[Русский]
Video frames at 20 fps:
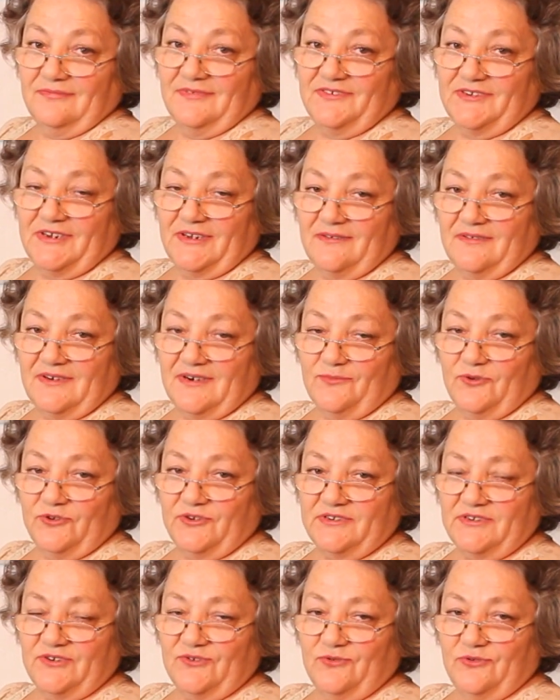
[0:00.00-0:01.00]
и вся
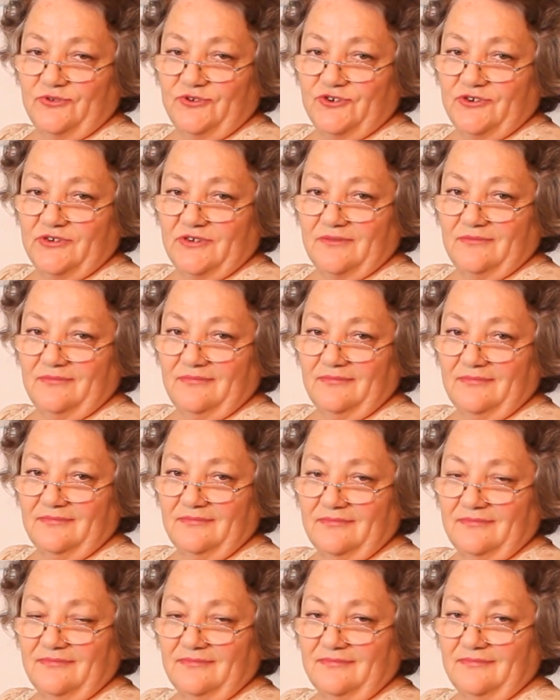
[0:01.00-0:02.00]
работа закончена.
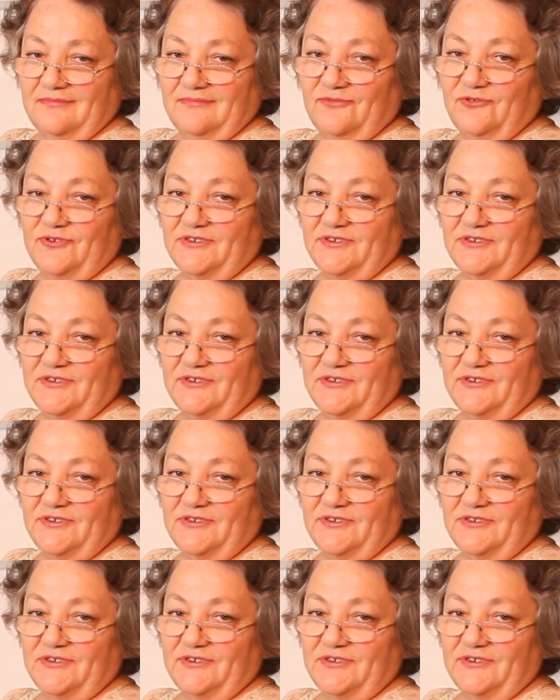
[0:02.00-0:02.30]
Ну,